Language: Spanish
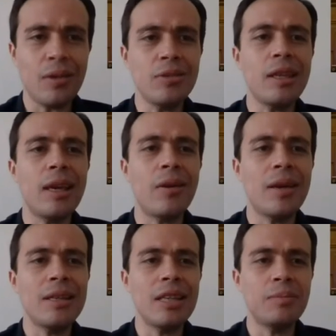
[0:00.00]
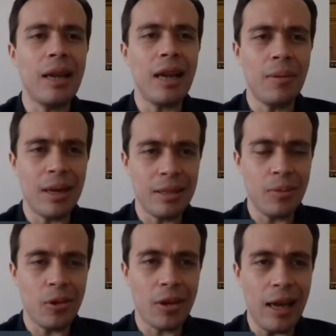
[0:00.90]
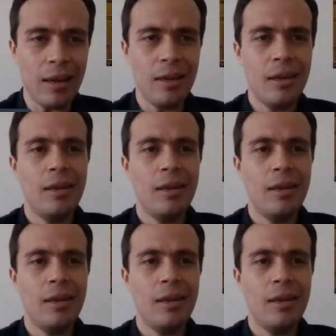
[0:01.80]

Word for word: que consiguieron esas palabras de Monreal